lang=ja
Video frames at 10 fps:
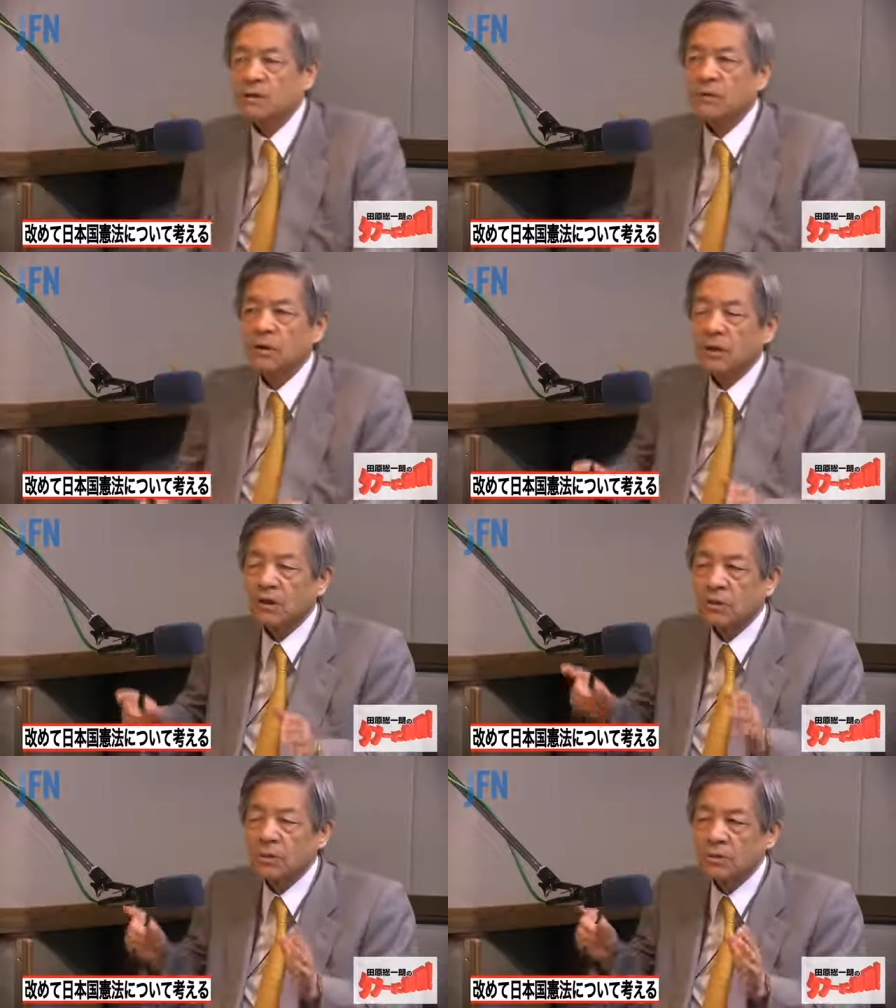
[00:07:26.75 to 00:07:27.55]
だか
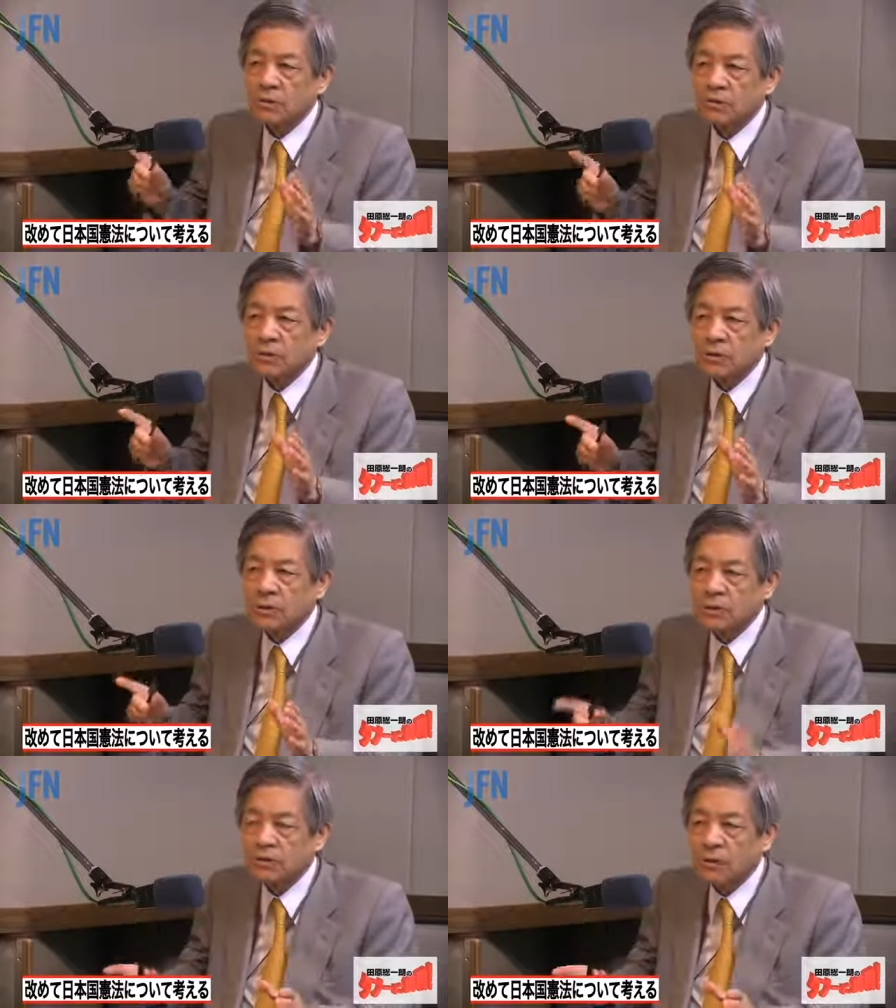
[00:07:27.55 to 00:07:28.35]
ら戦争を知っ
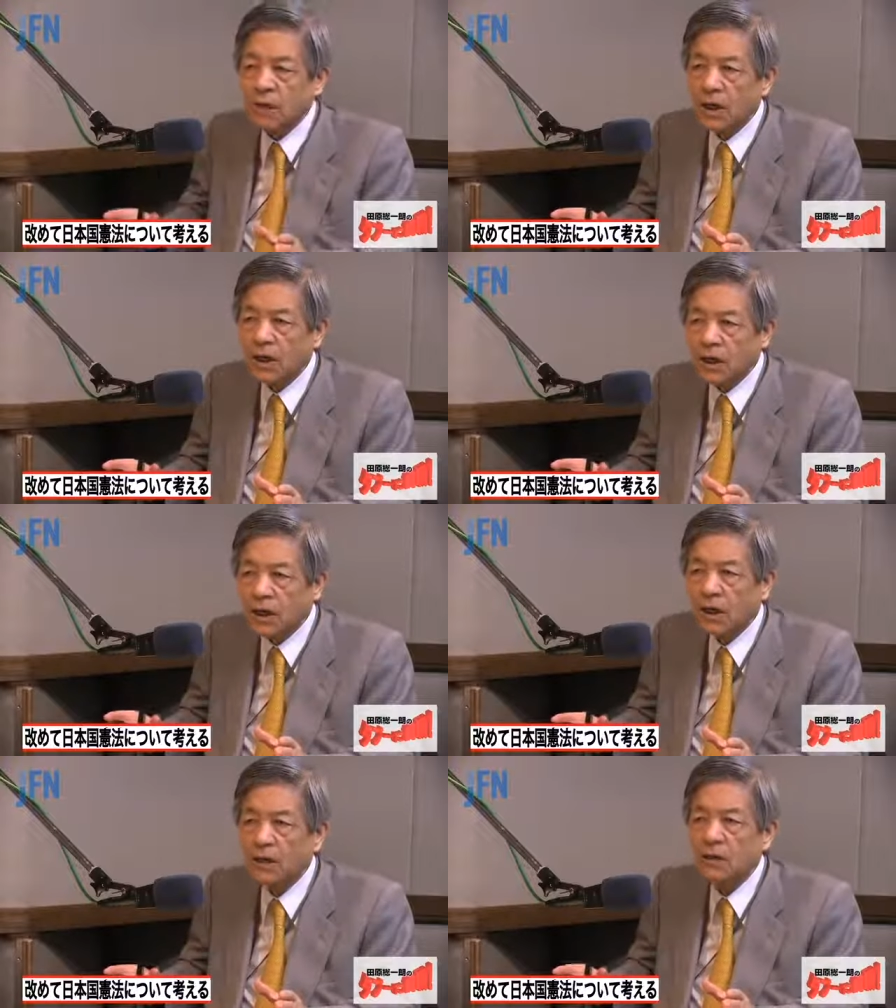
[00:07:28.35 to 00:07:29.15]
てる世代
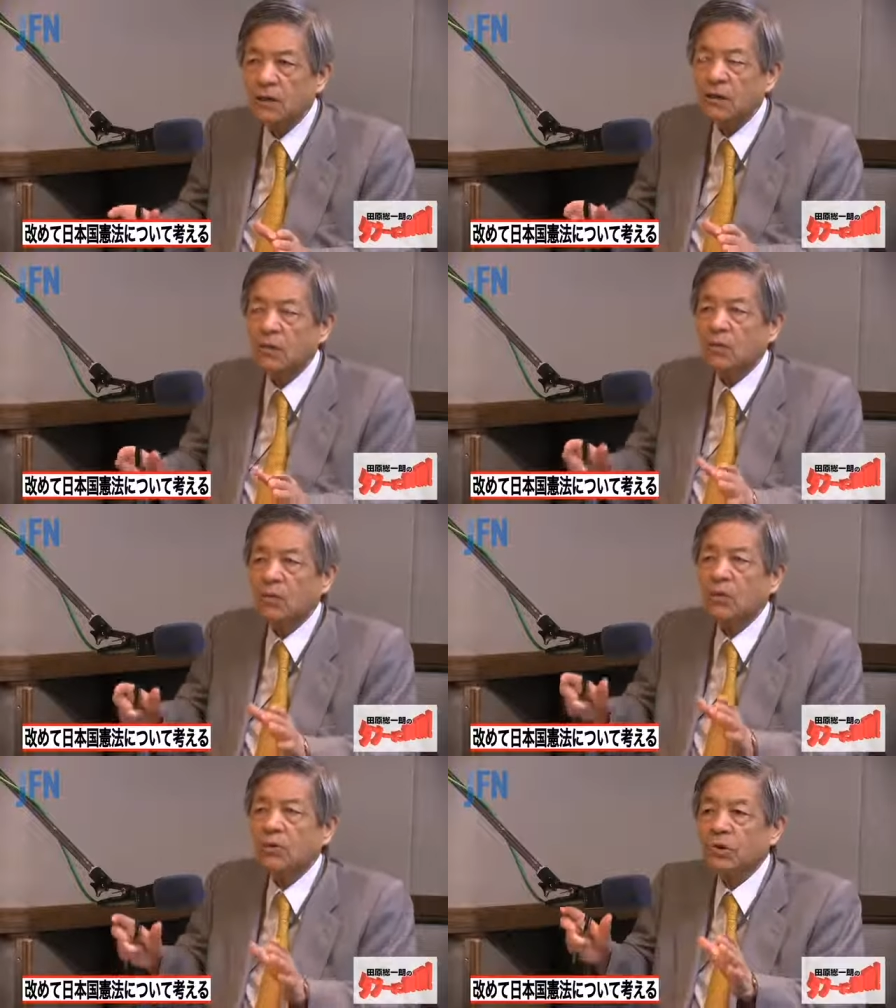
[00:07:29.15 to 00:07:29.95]
が
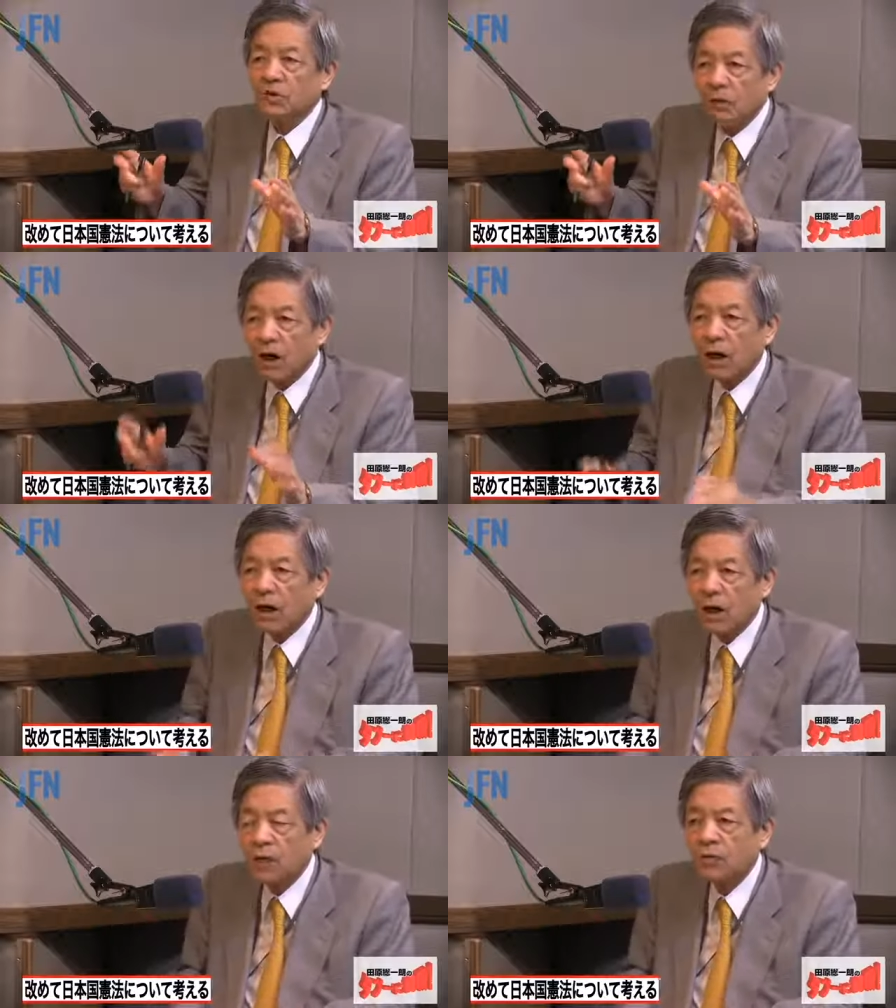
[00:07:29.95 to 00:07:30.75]
多い時は
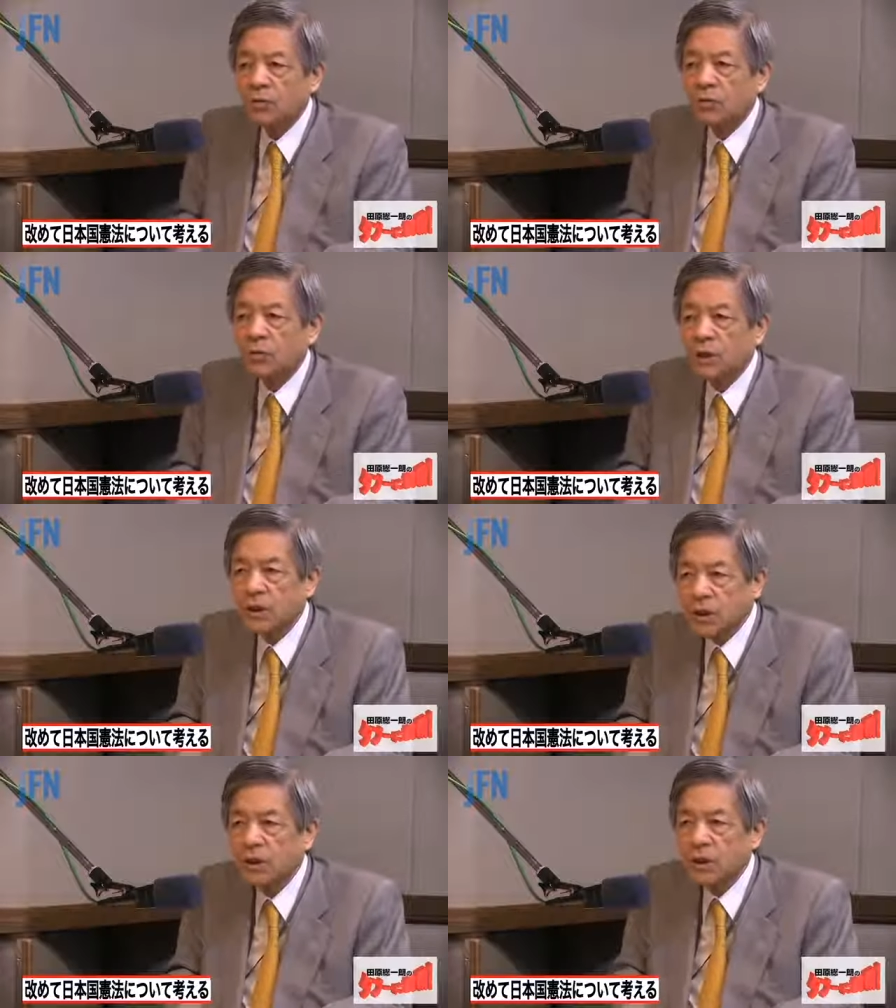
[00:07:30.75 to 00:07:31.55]
圧倒
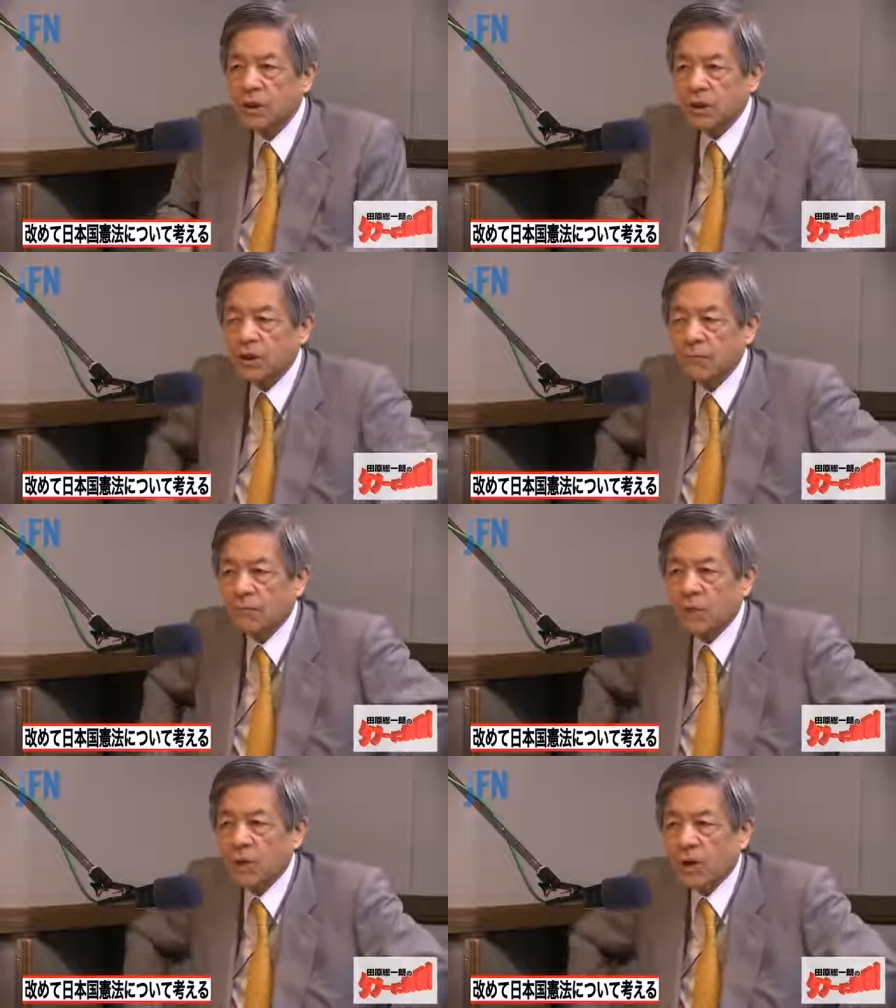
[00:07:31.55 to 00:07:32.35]
的に
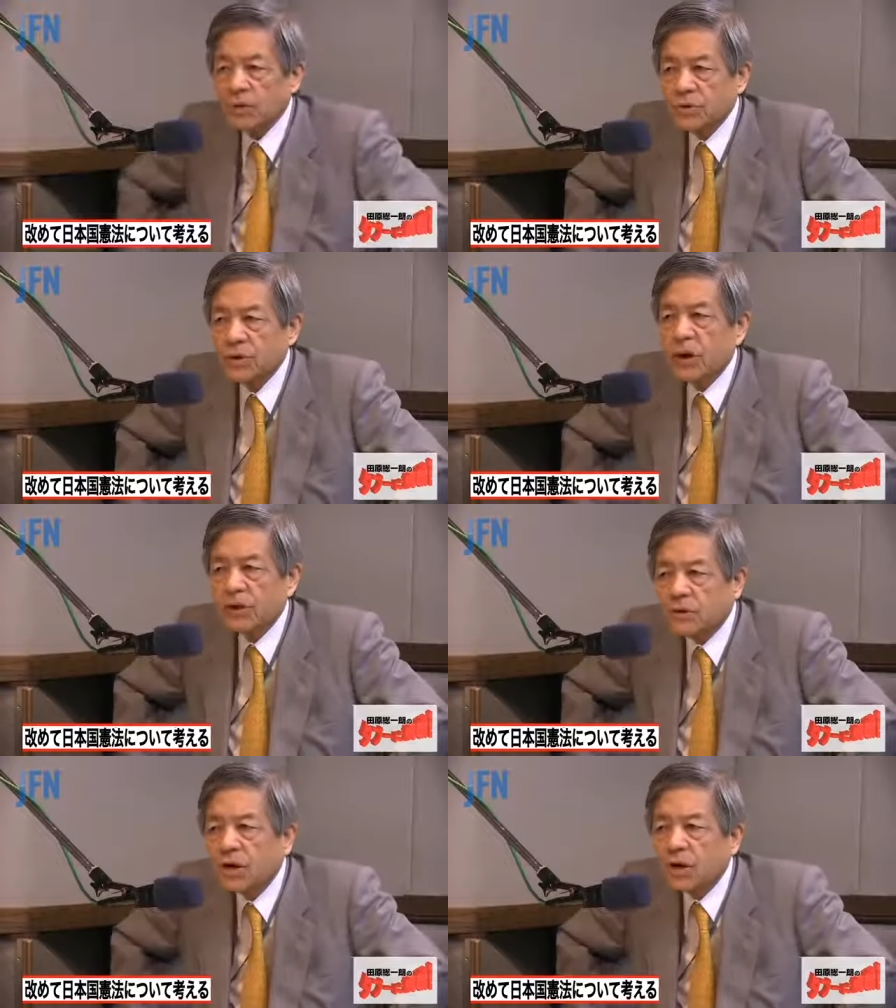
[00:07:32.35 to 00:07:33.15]
憲法改正
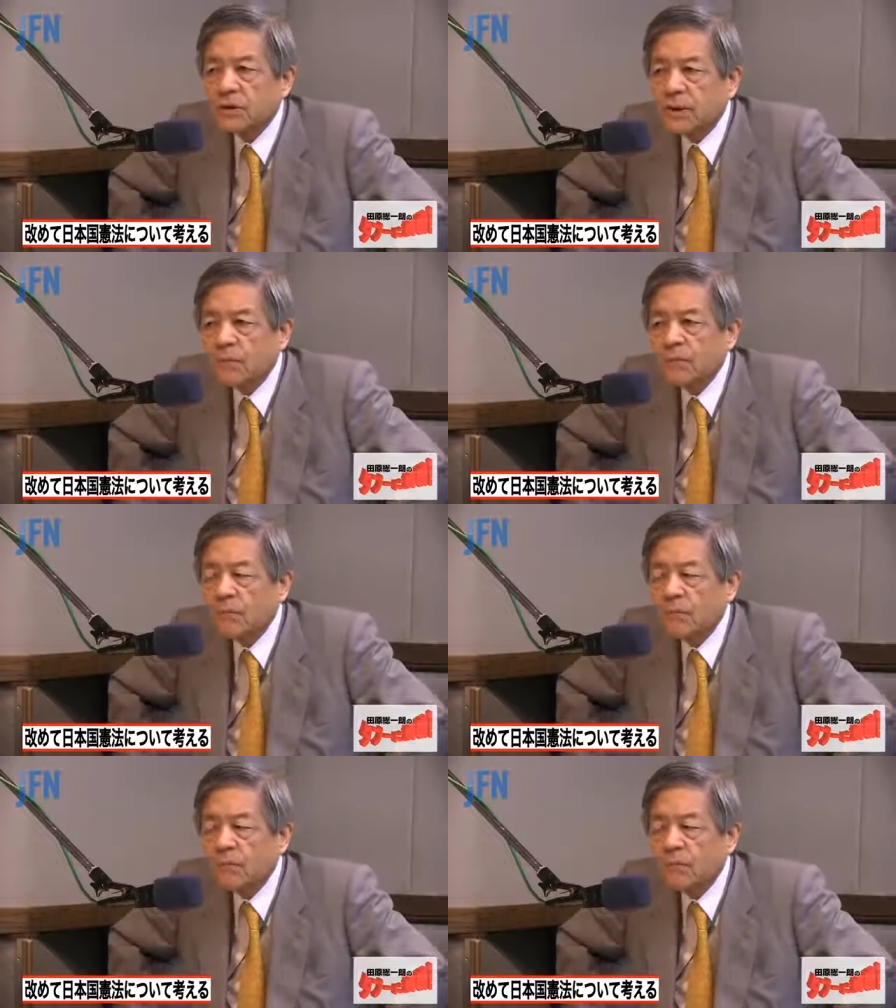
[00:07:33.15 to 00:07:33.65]
反対だった。